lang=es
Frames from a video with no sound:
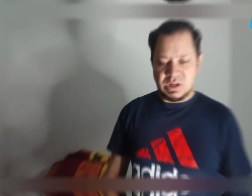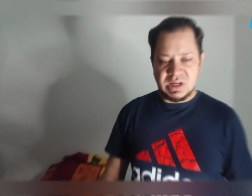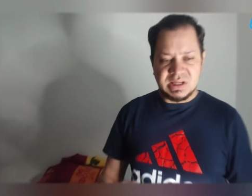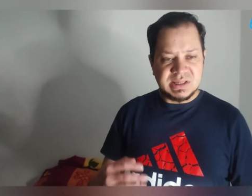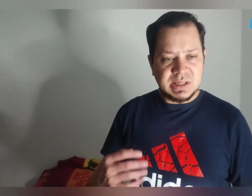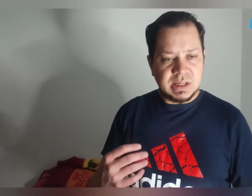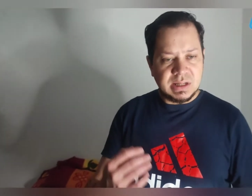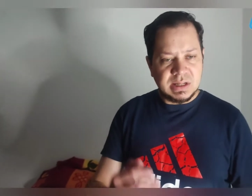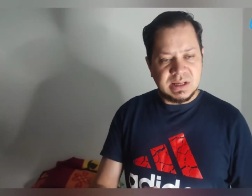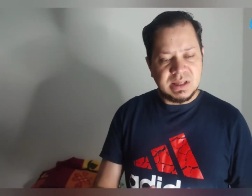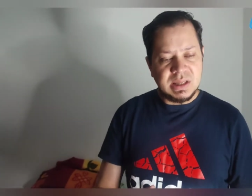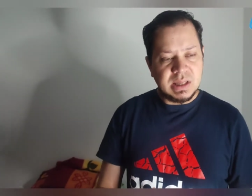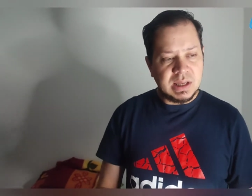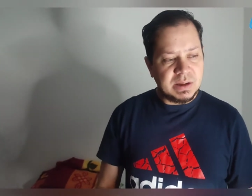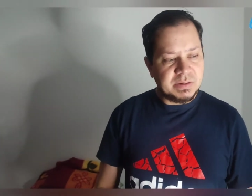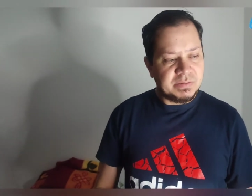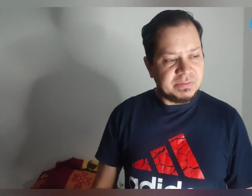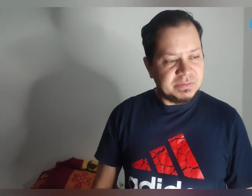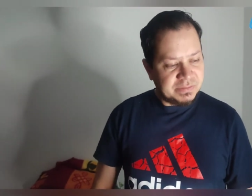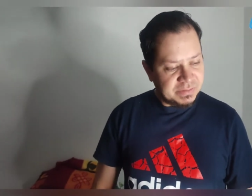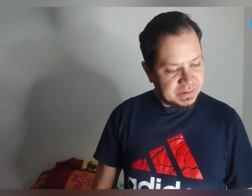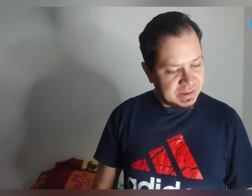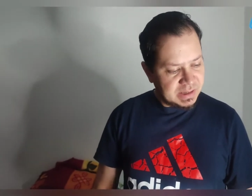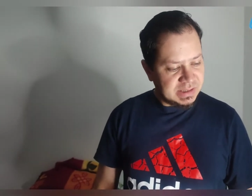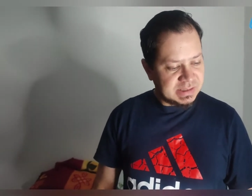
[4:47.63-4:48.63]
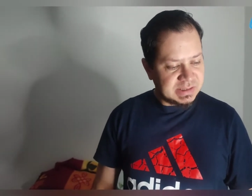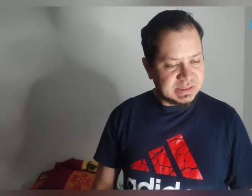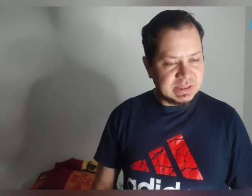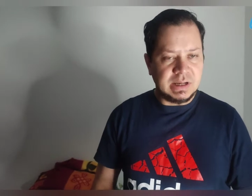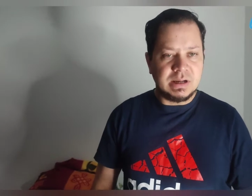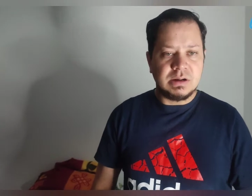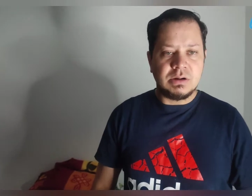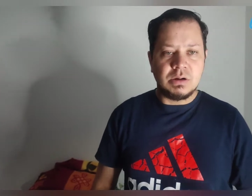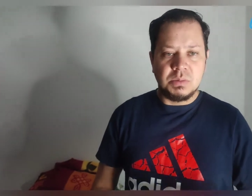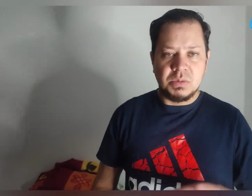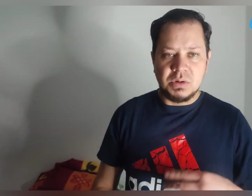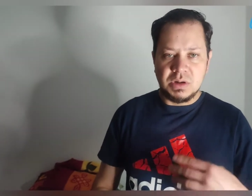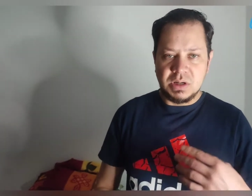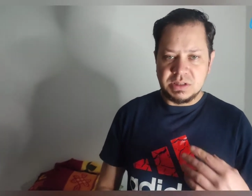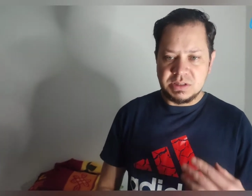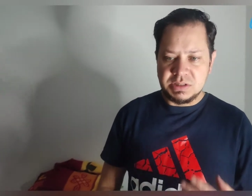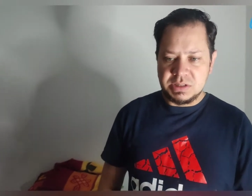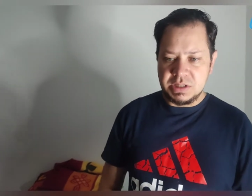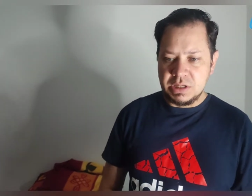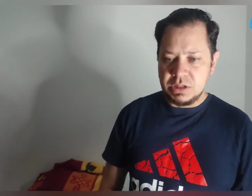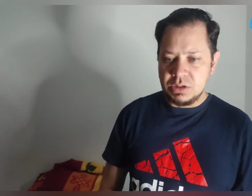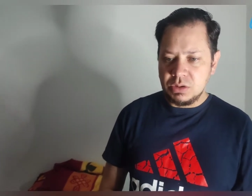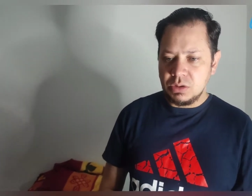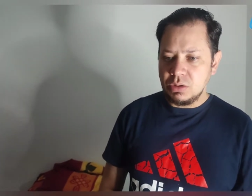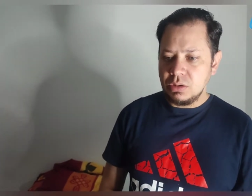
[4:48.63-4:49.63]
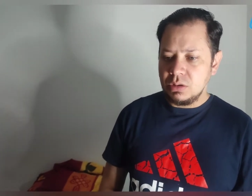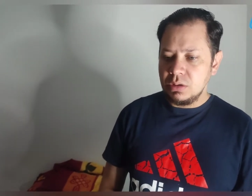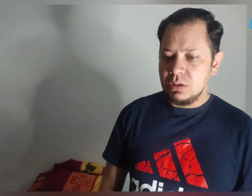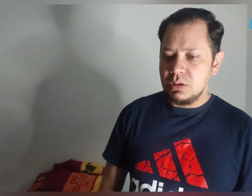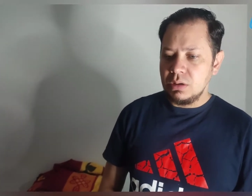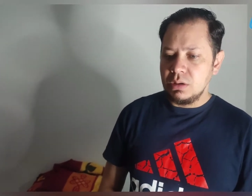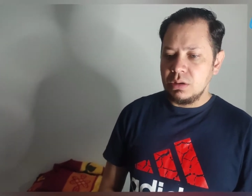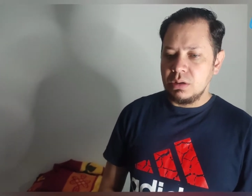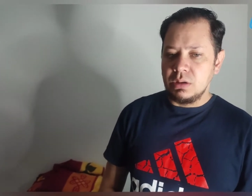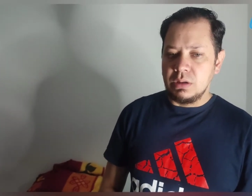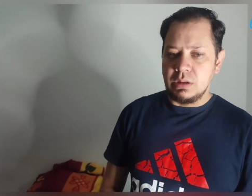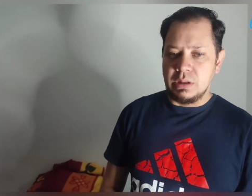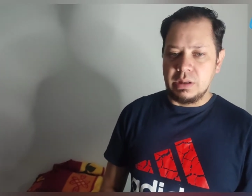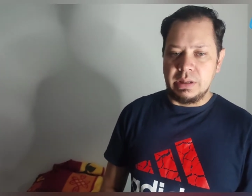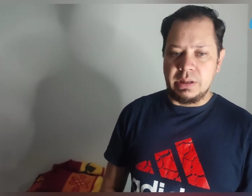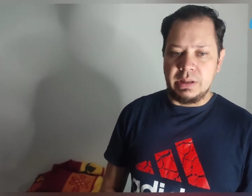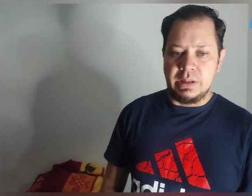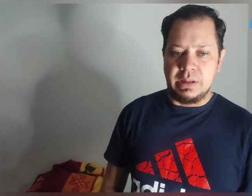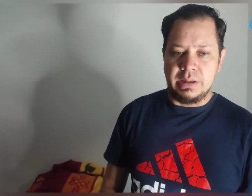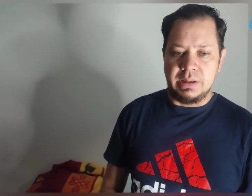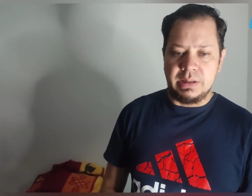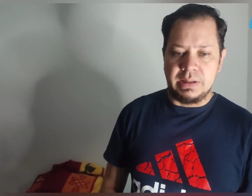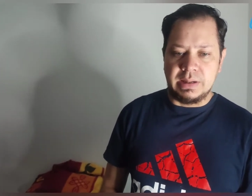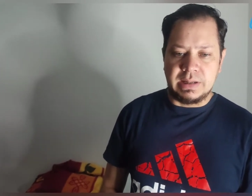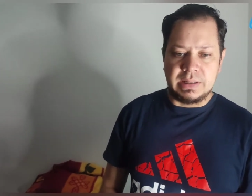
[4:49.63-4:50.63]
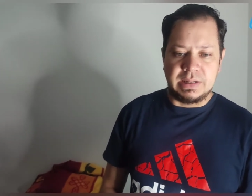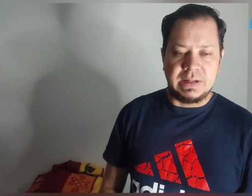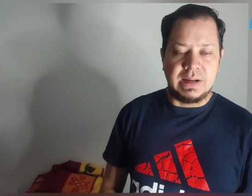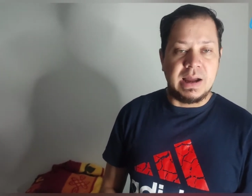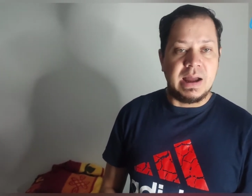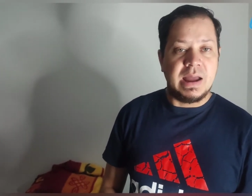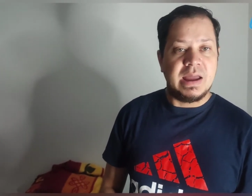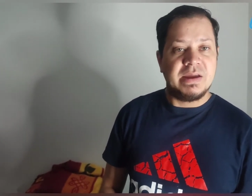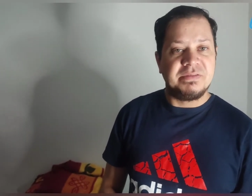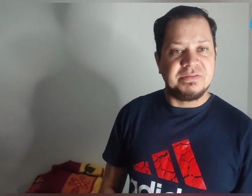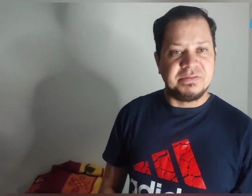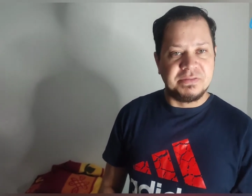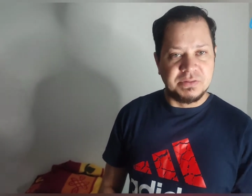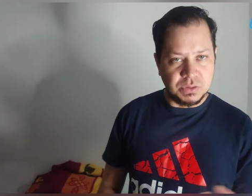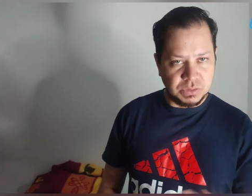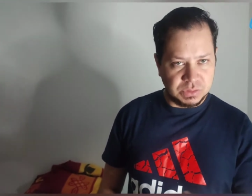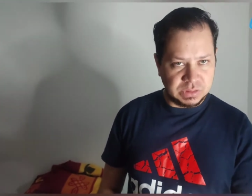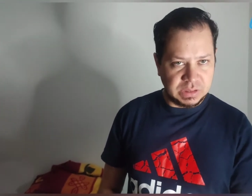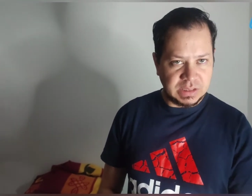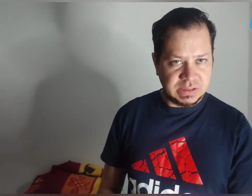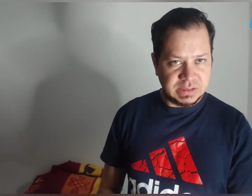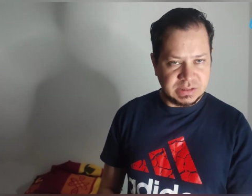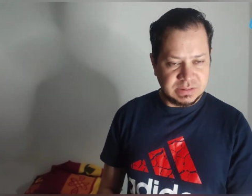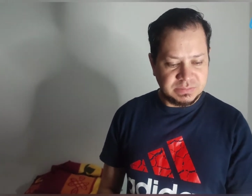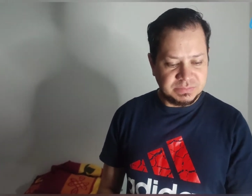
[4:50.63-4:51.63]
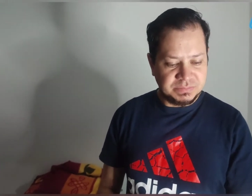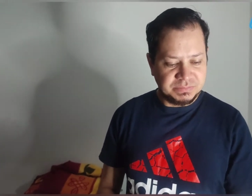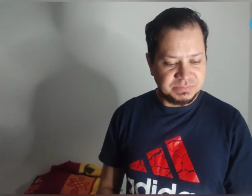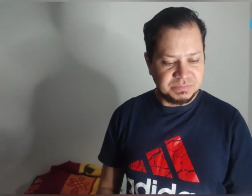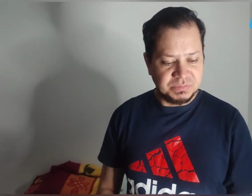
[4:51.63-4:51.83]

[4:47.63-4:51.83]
Una salida fresca, como les digo, eh, cargada de frutas,